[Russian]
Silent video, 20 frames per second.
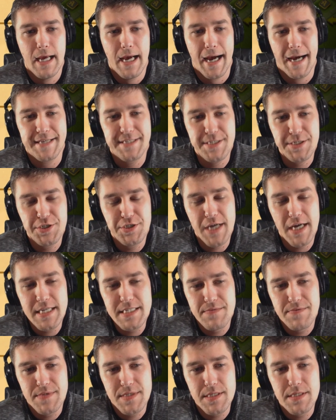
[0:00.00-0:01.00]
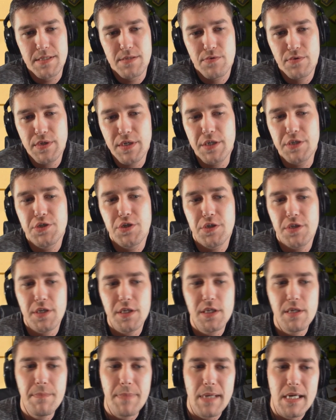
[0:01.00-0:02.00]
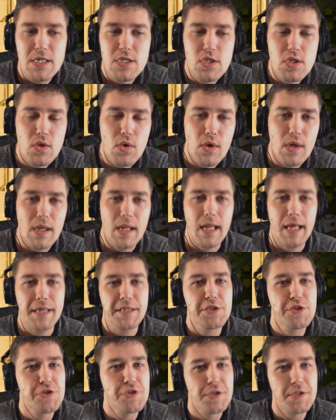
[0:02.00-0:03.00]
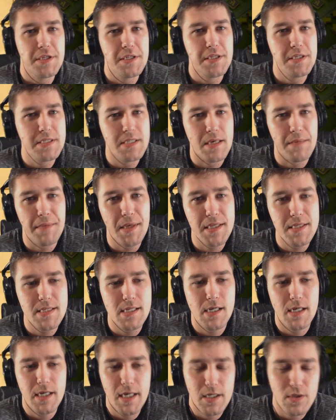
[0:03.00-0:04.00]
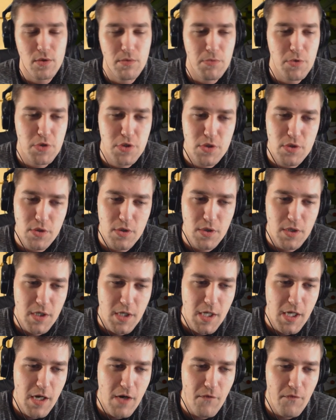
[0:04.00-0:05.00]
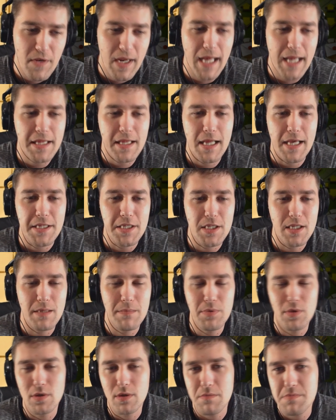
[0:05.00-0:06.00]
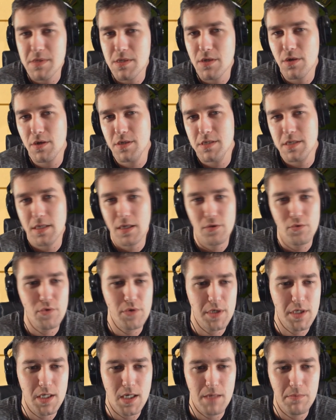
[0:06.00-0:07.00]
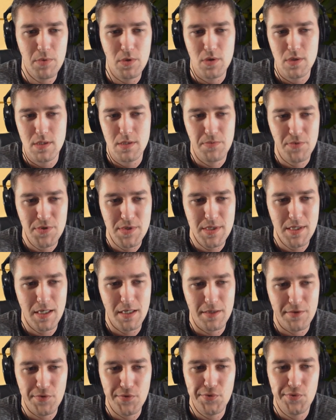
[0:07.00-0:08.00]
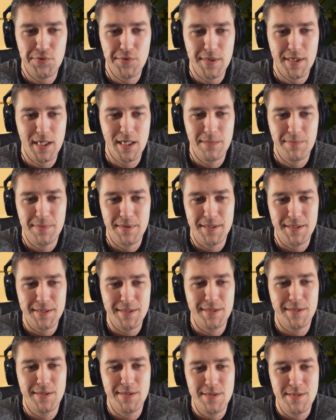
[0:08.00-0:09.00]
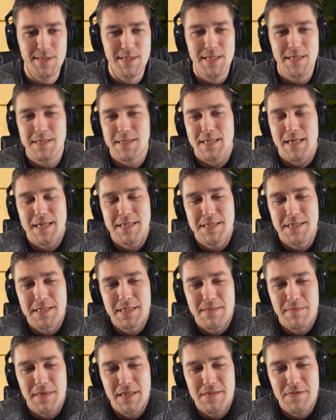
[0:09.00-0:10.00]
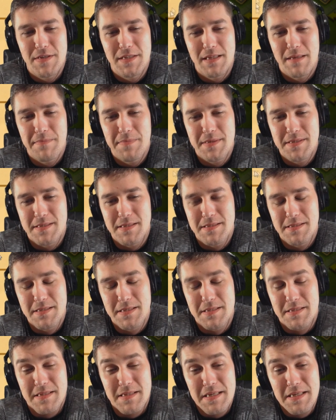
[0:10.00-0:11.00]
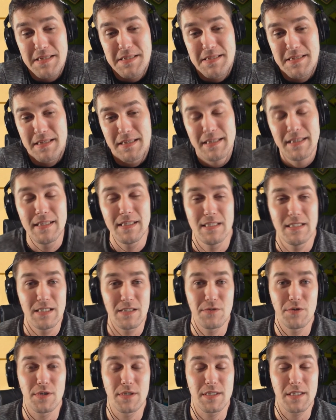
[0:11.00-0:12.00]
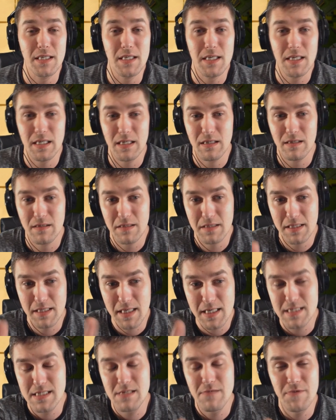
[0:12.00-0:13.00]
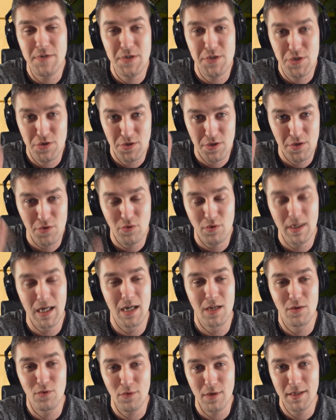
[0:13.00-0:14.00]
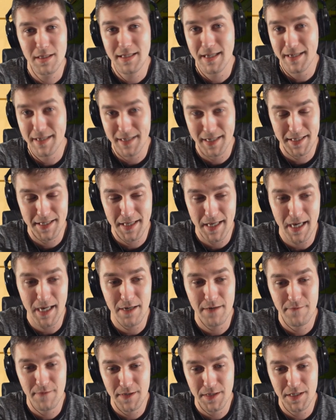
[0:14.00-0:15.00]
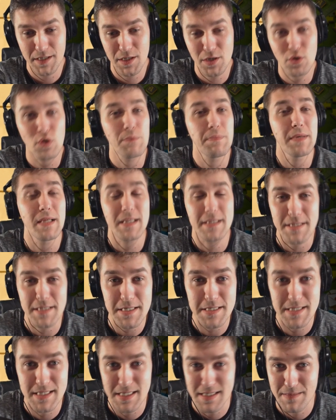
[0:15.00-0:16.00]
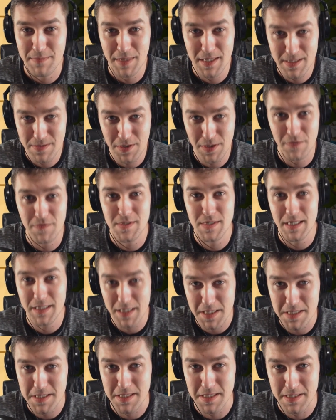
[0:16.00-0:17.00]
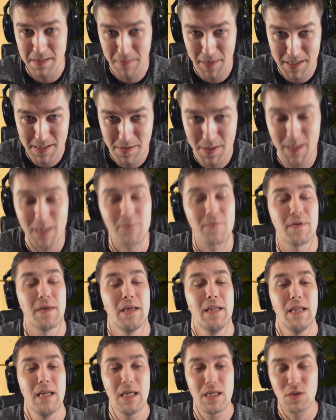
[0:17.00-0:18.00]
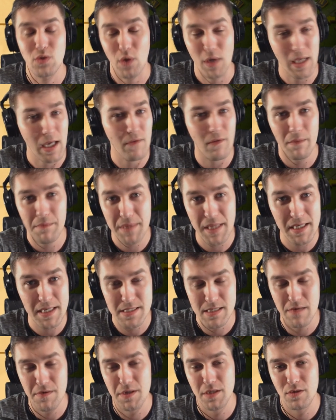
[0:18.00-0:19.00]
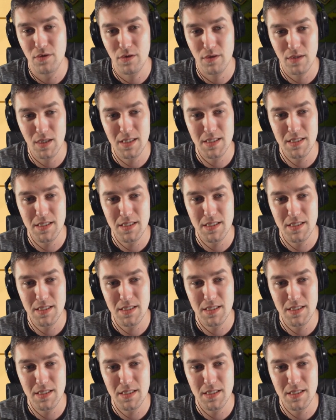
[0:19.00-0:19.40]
А сейчас, видите, у них что-то не прошло, или они что-то не заметили. Я думаю, что вряд ли они на полном серьезе такую херобору замутили. Ну, как бы, здесь за один самоцвет написано, здесь 300. Вот, и если вы еще не угорнули, так как я, вы не купили 300 самоцветов за 300 самоцветов, то я вам не советую это